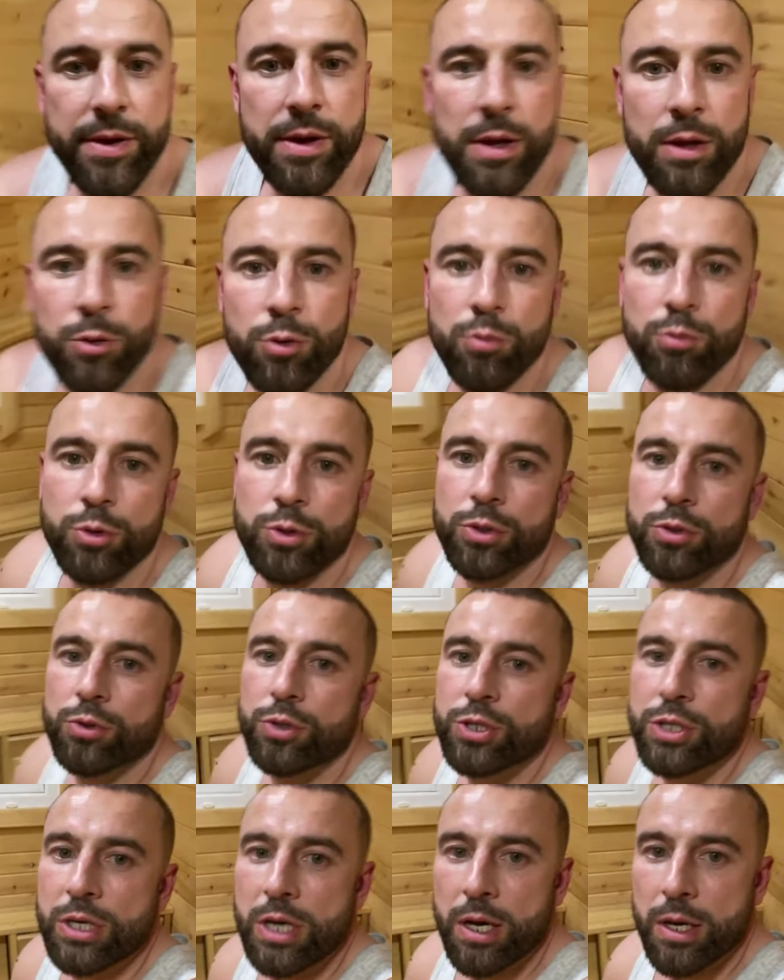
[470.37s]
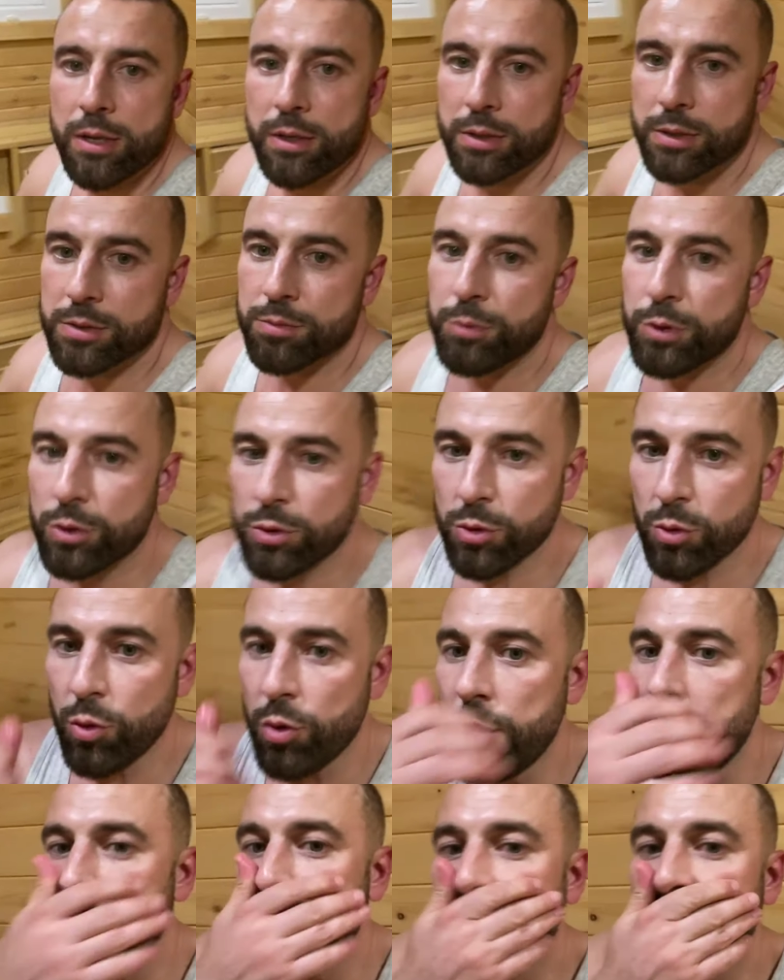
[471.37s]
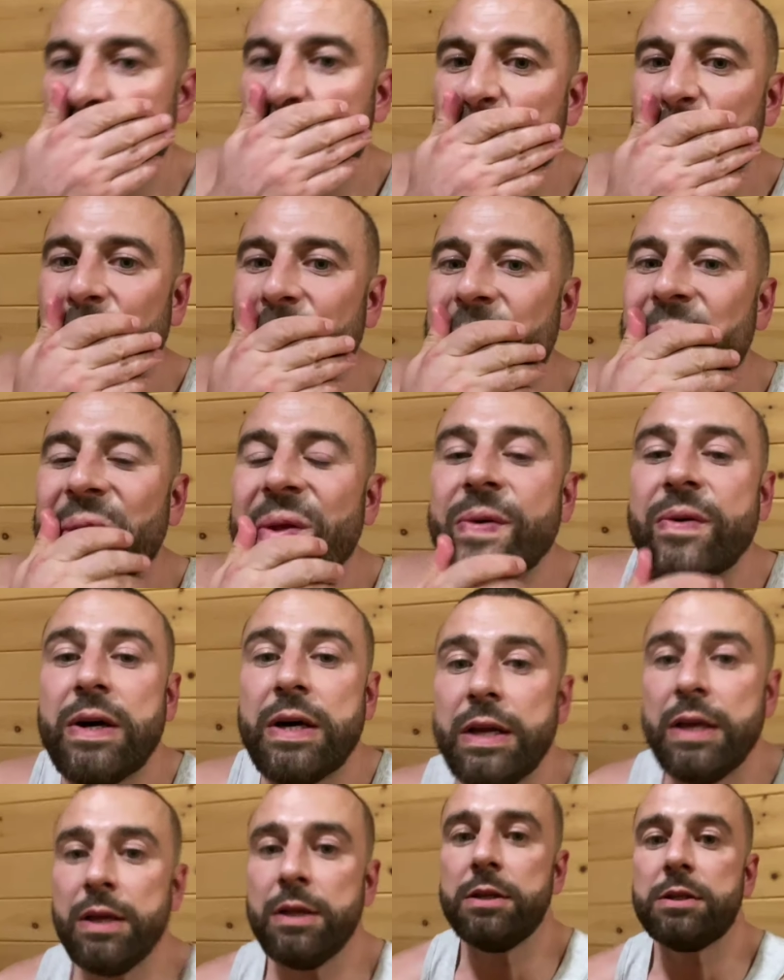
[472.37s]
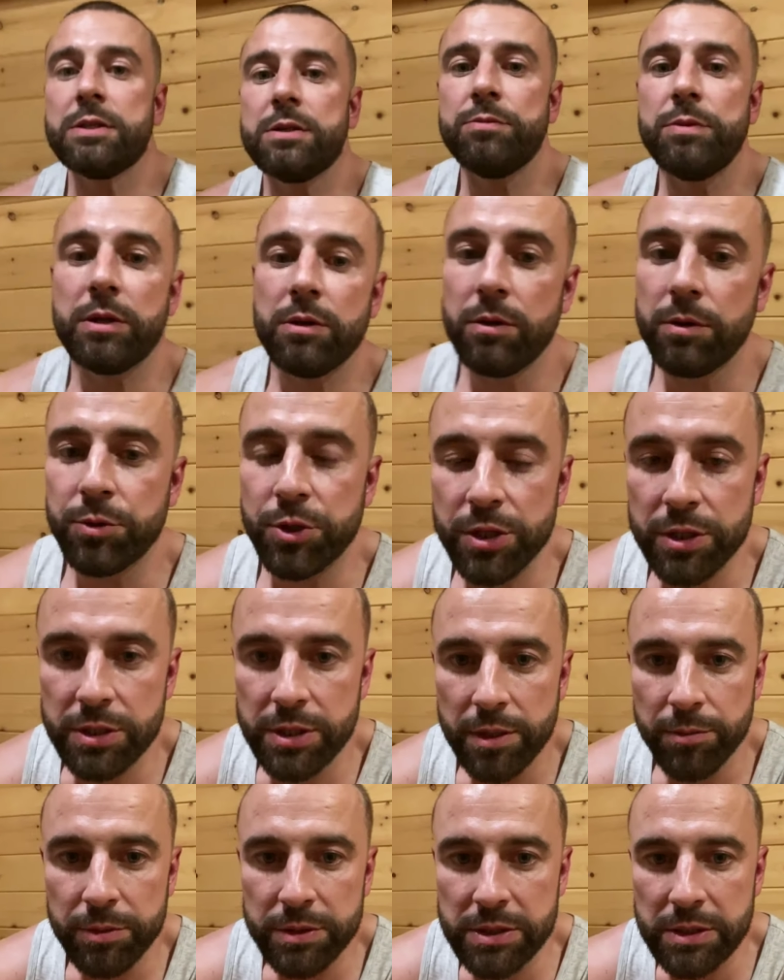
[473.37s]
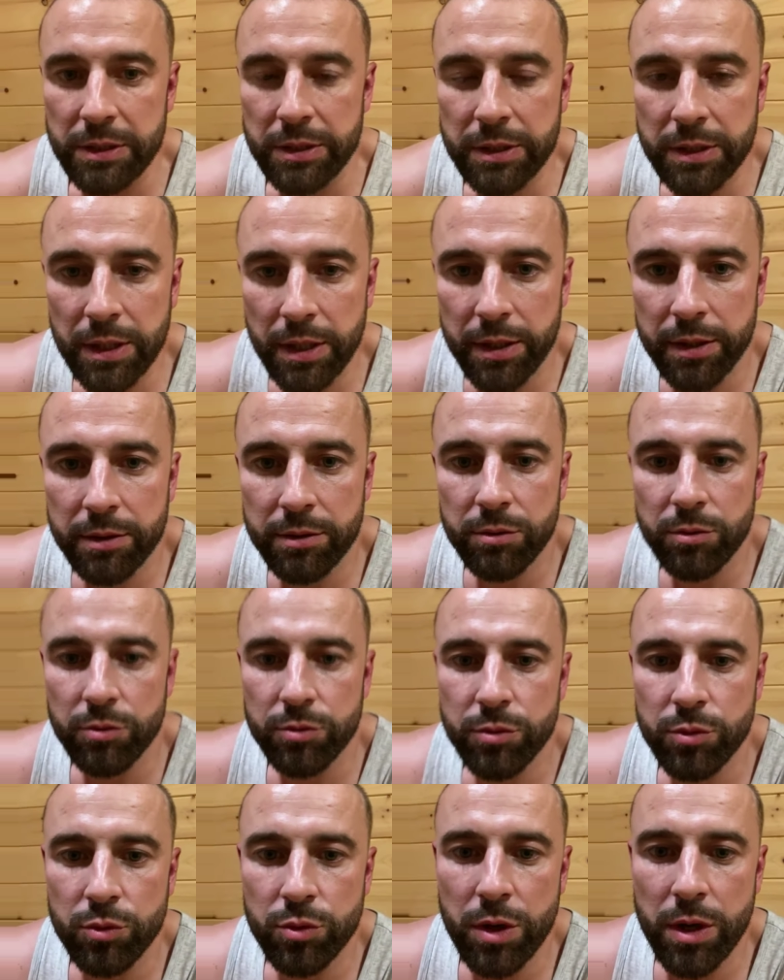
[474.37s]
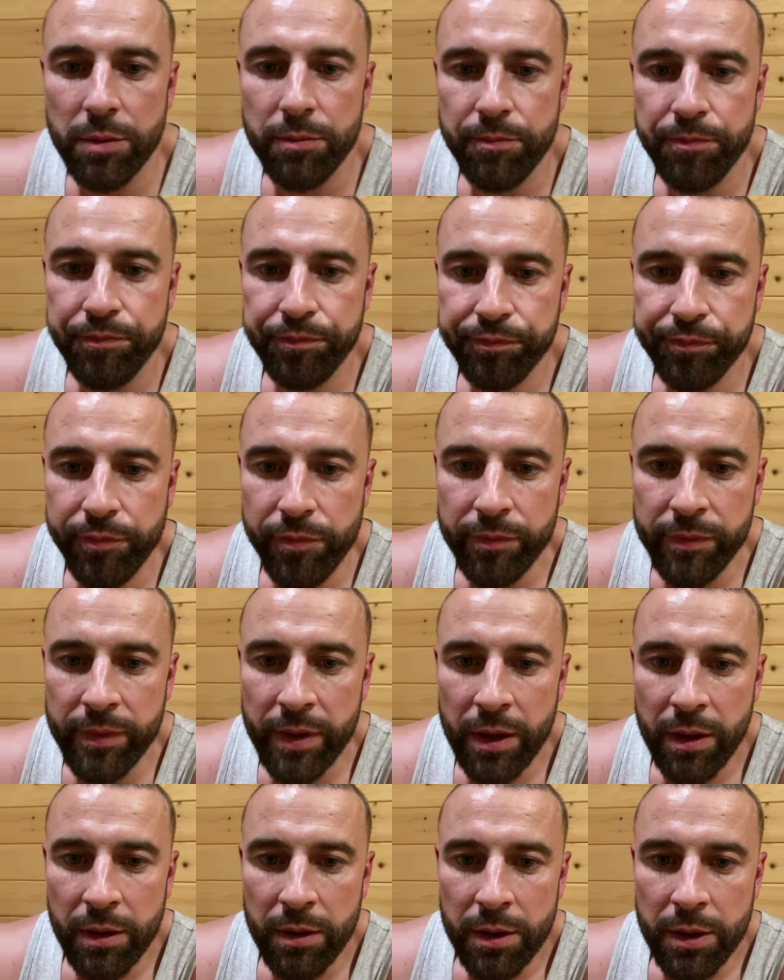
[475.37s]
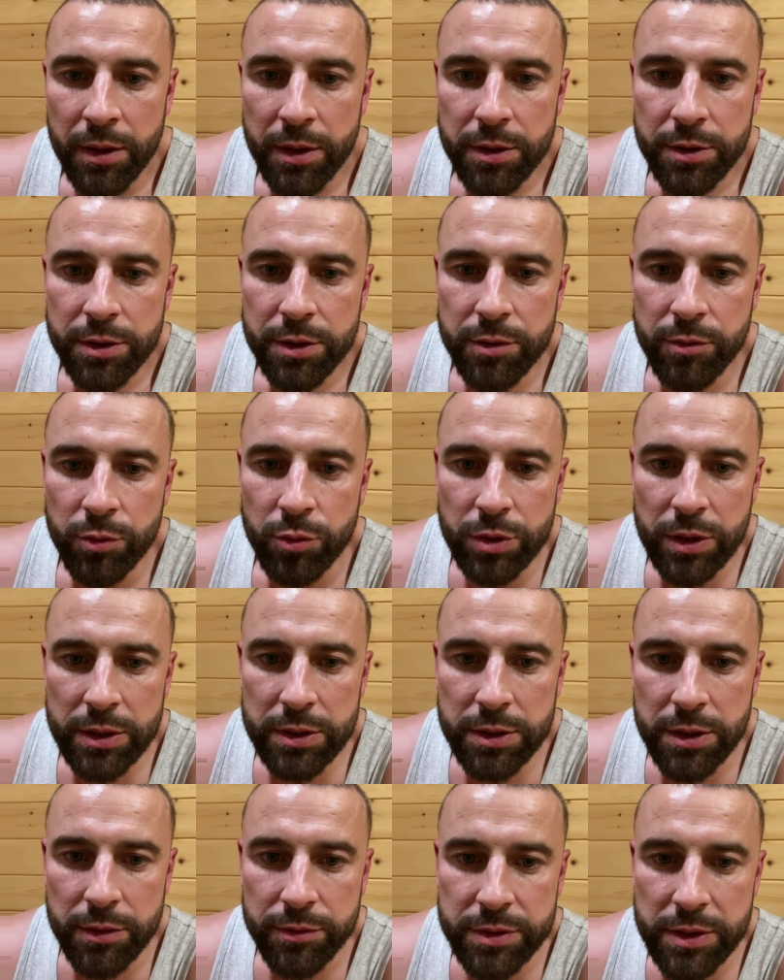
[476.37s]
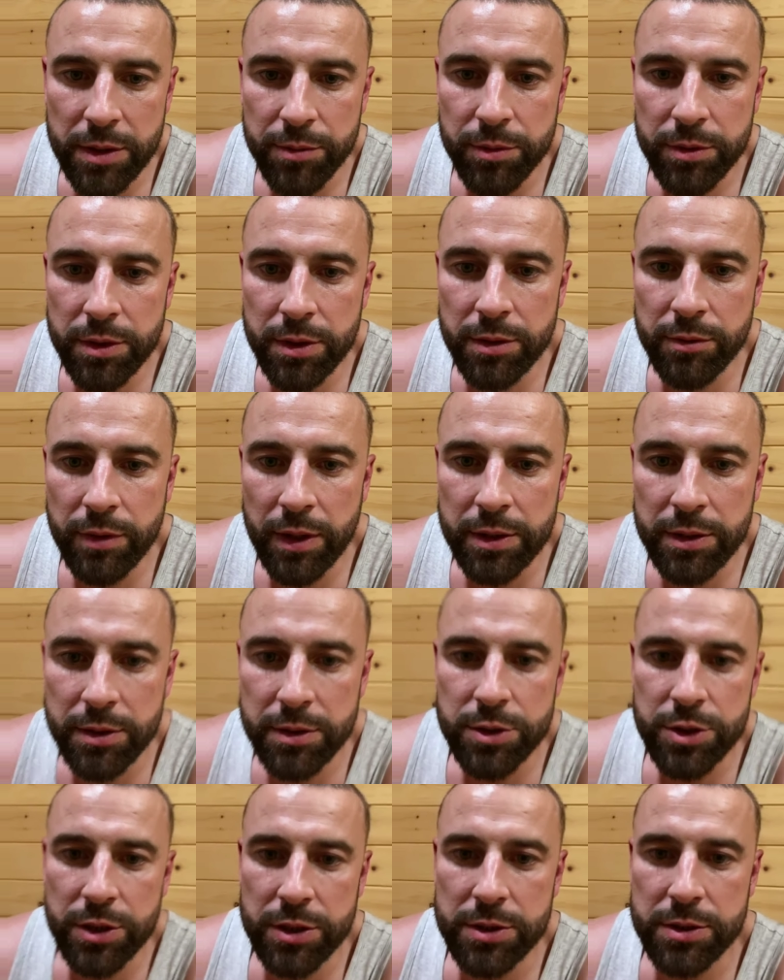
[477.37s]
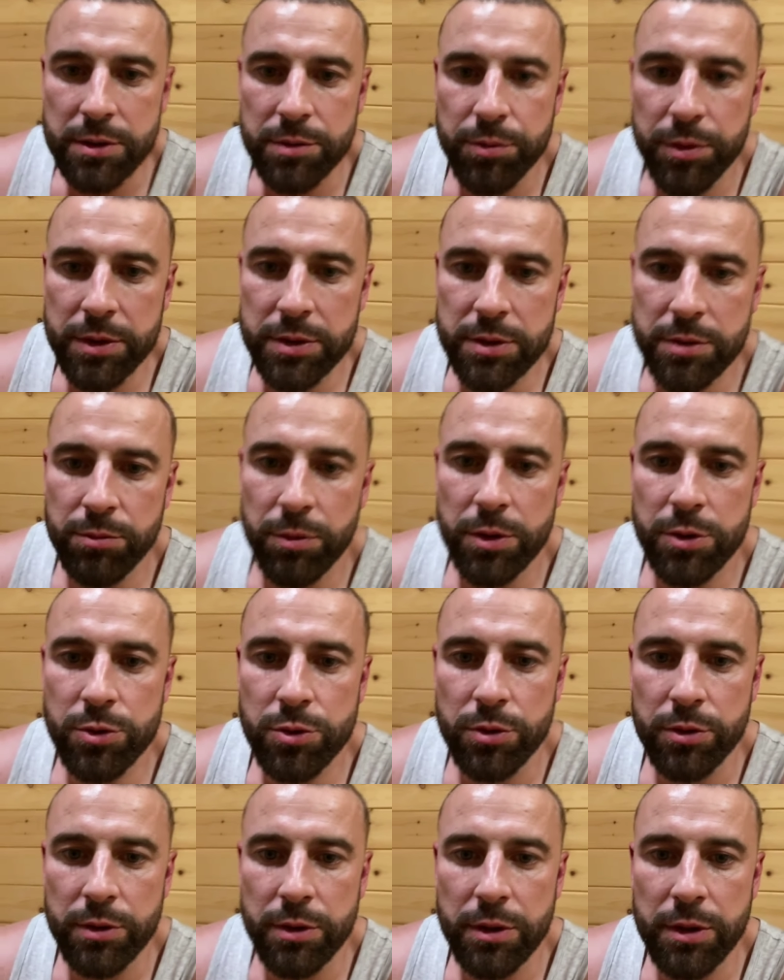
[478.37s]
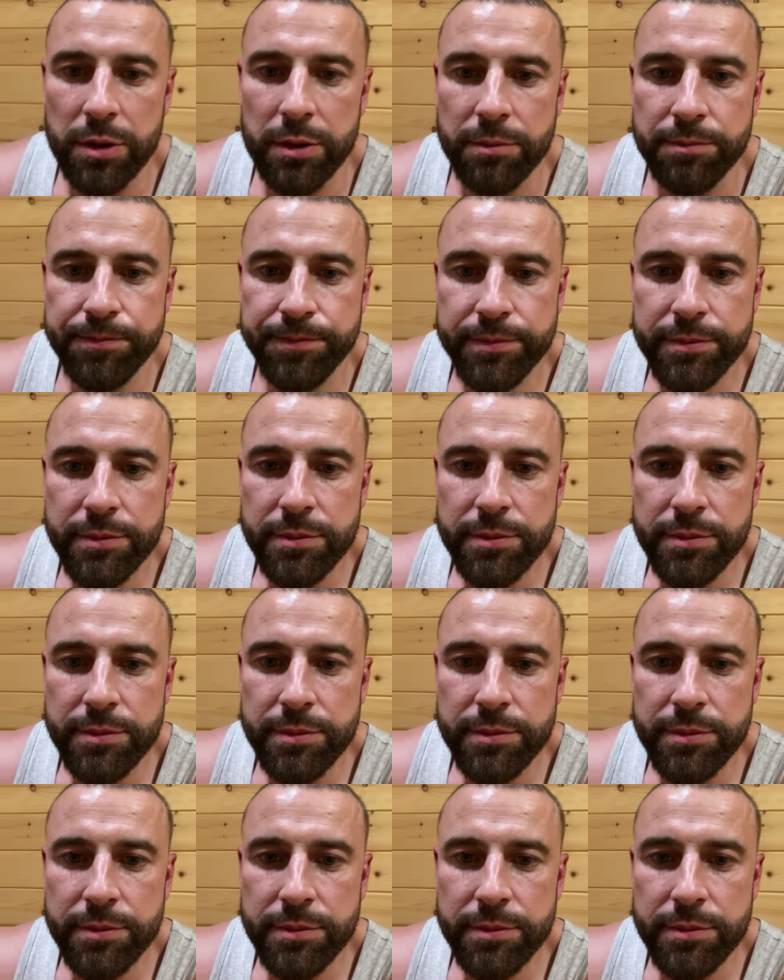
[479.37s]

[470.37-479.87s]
Я думаю, что чай с метком, с вареницем, это вообще тема залетает, но ну ура. Не вру, Тадеев, самый адекватный и честный. Спасибо большое, Елена.